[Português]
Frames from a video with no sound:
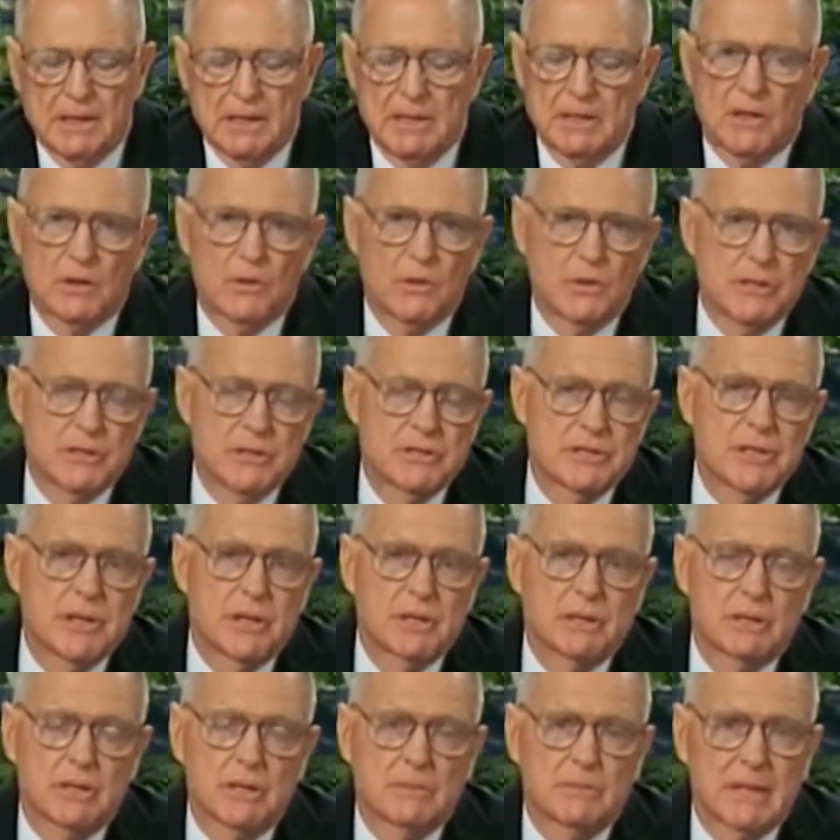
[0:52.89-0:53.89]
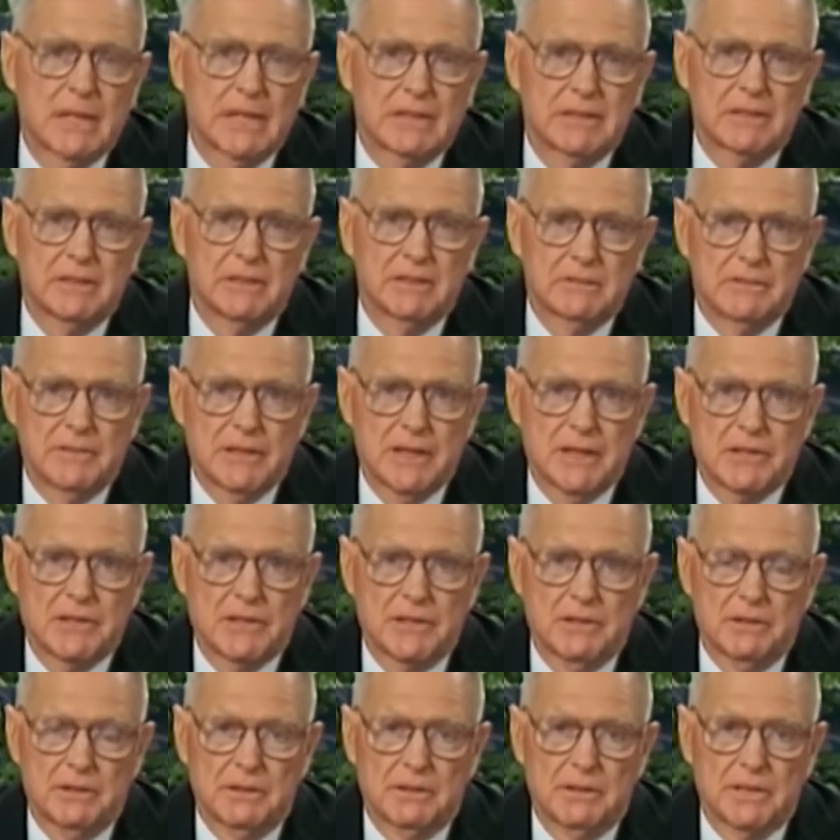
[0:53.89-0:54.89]
Sabe, quando você começa a falar de
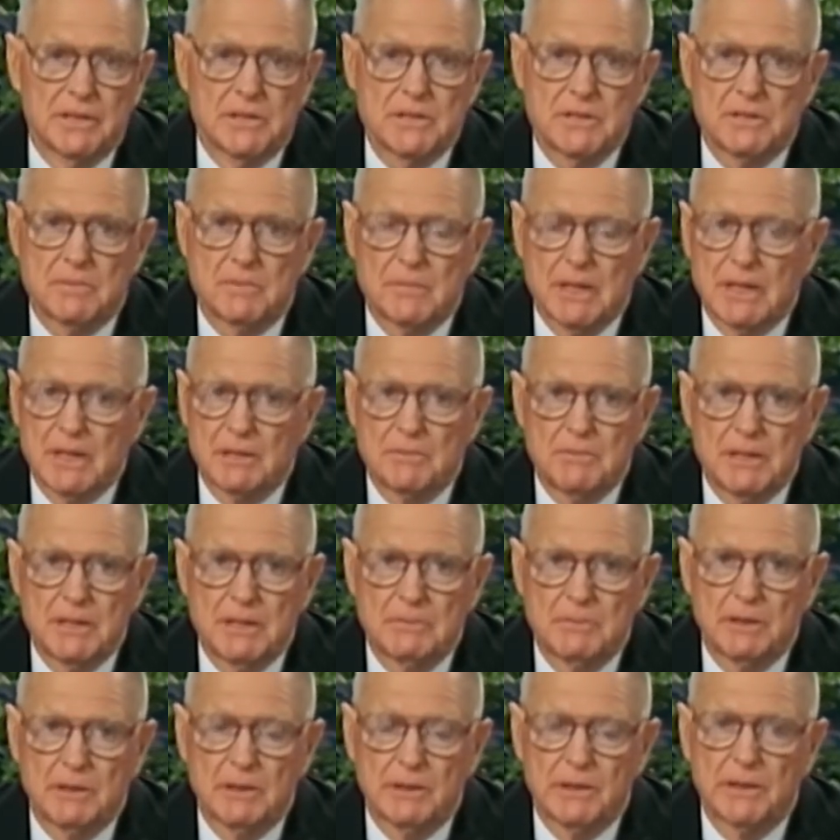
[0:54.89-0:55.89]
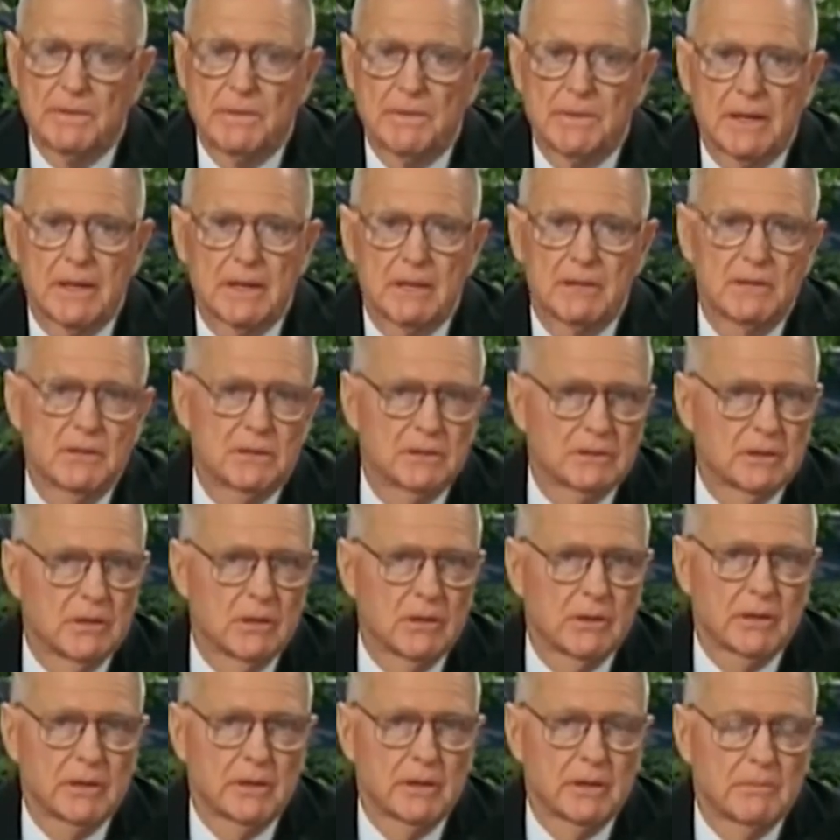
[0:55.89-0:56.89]
confissão, tem muita gente que acha que
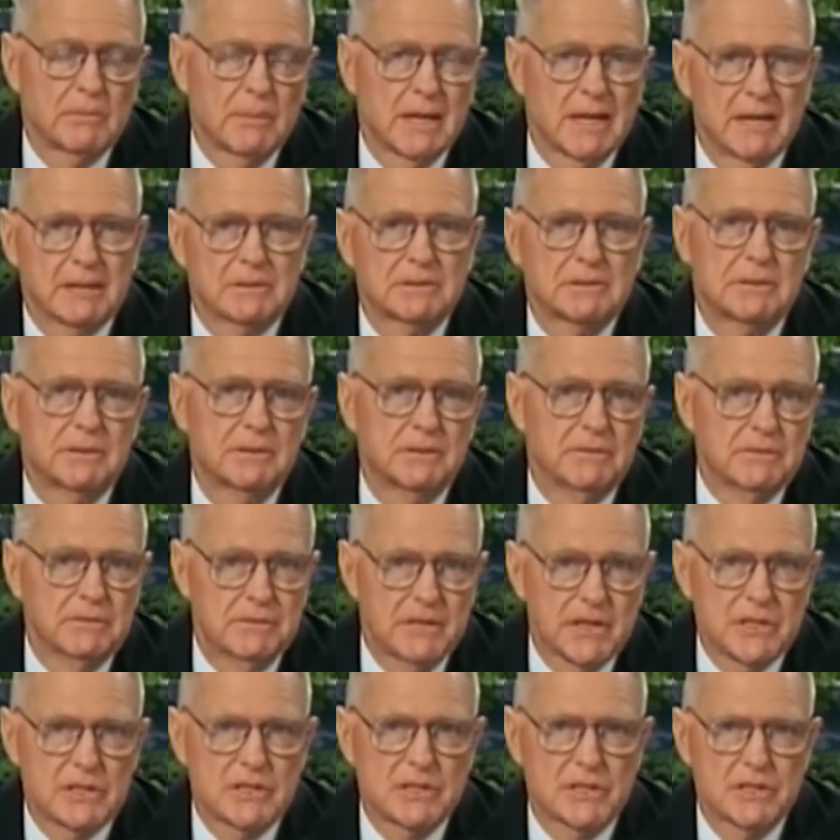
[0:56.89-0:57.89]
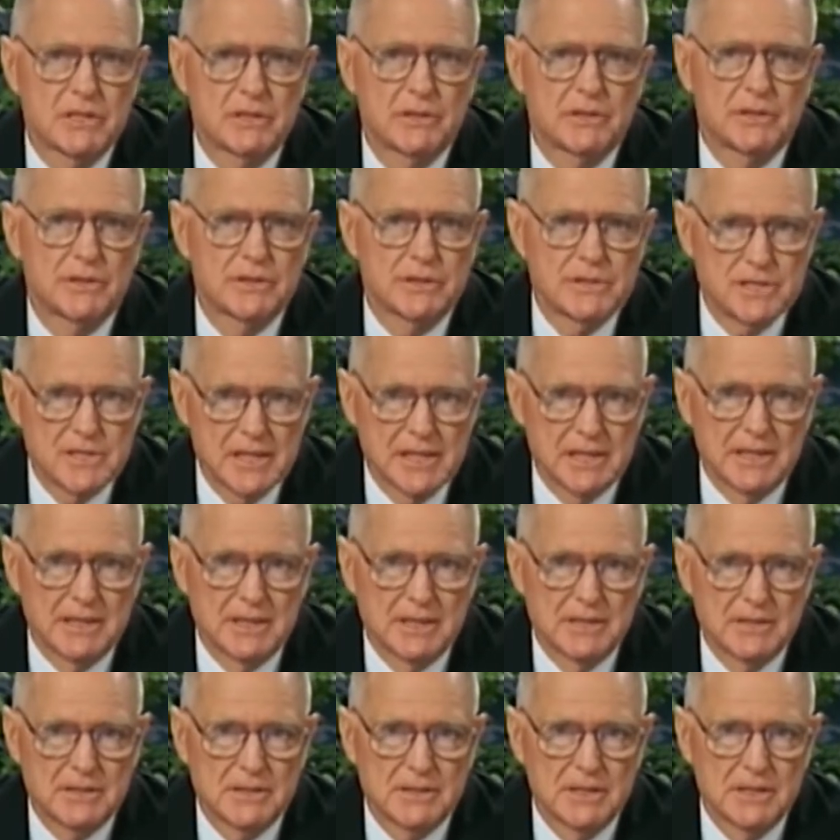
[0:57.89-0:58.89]
você está falando sobre confessar os
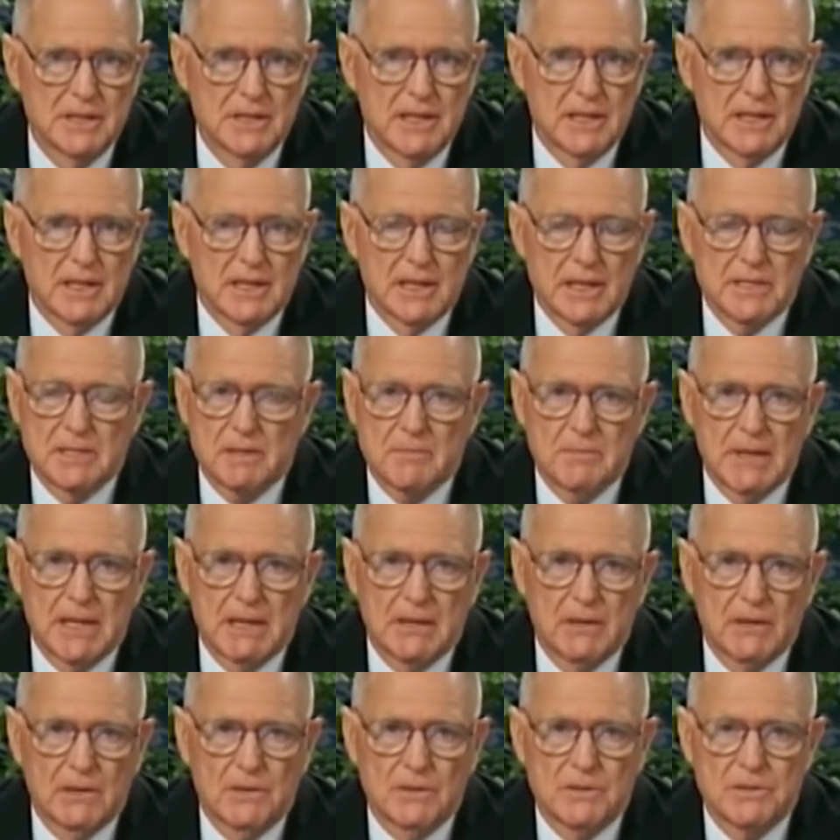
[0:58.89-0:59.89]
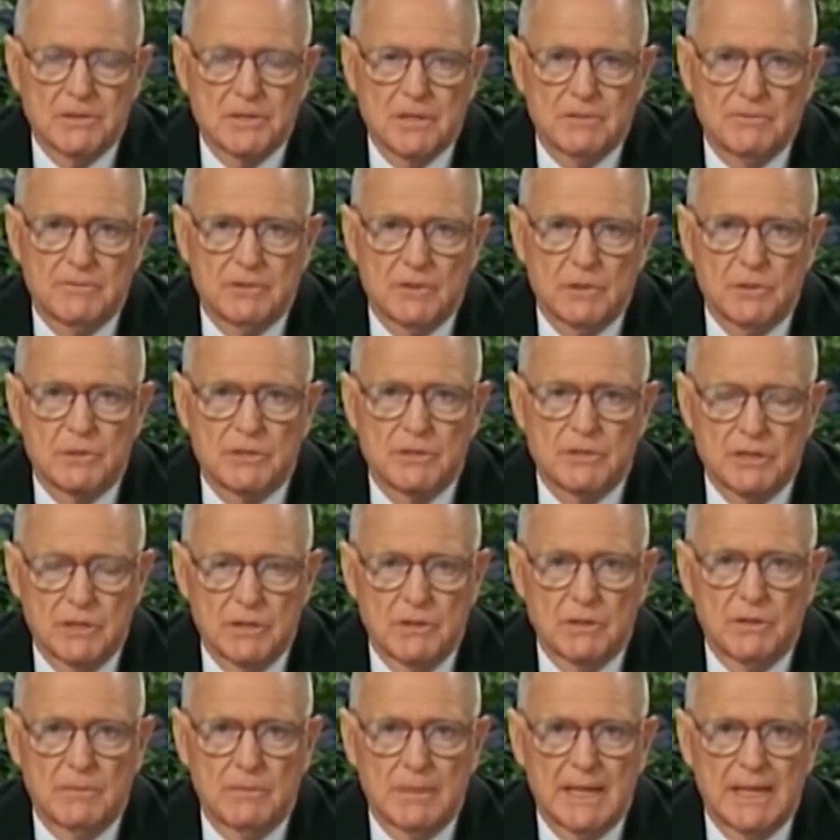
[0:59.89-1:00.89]
pecados. Isso é tudo o que algumas
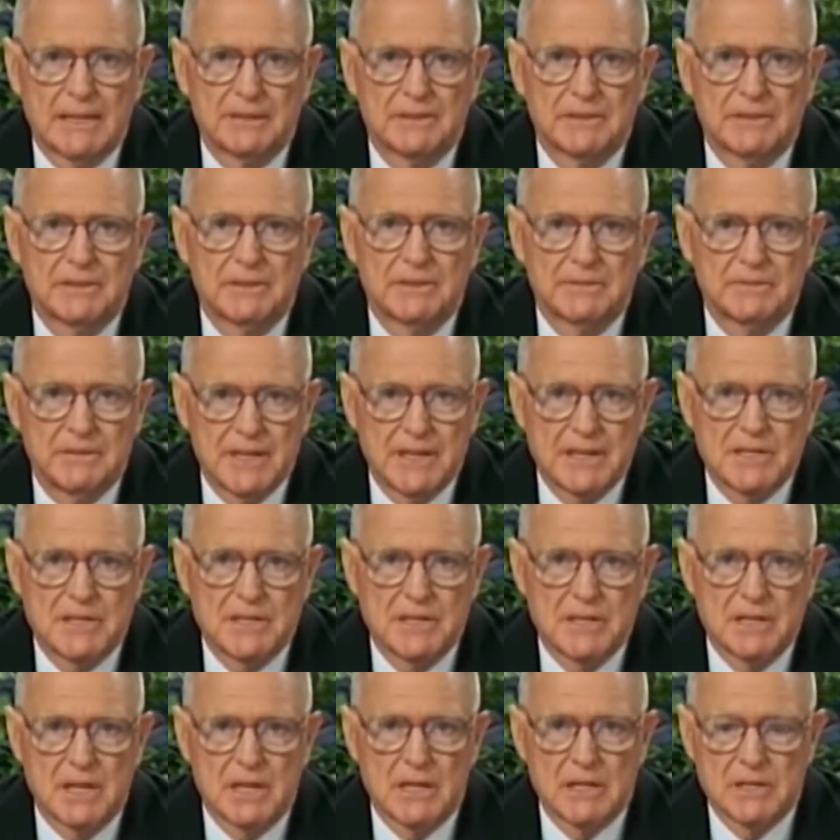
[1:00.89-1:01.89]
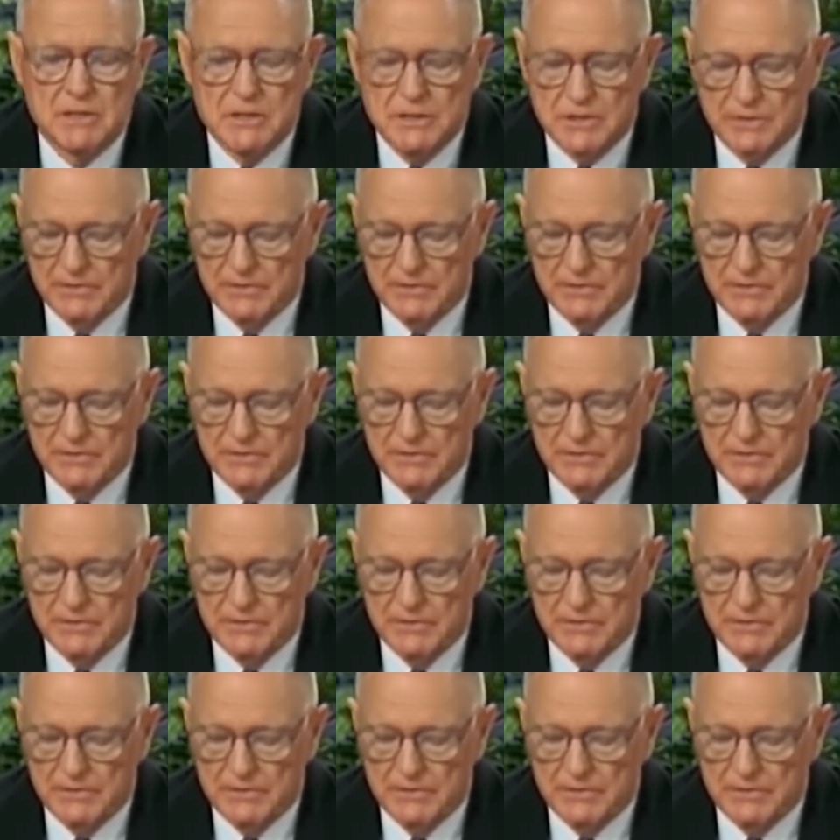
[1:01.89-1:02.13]
pessoas sabem sobre confissão.